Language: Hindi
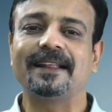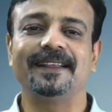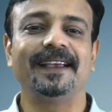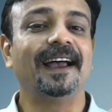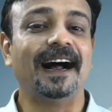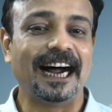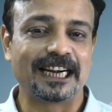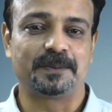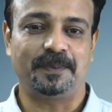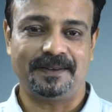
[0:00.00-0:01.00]
आते हैं
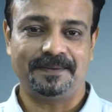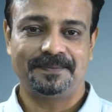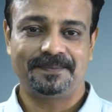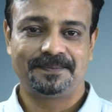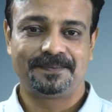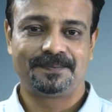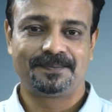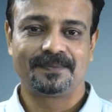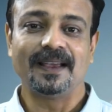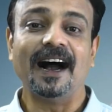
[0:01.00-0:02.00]
आर्ट्स
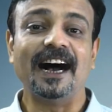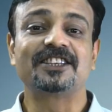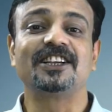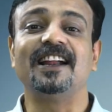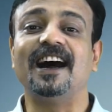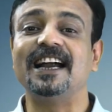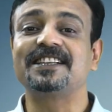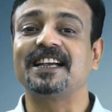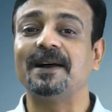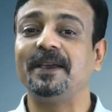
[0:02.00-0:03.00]
पर आजकल
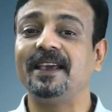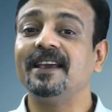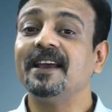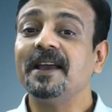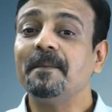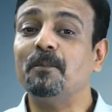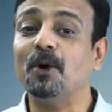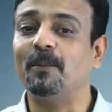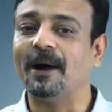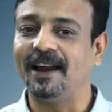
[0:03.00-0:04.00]
आर्ट्स का भी
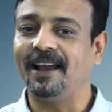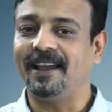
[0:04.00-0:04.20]
बोलबाला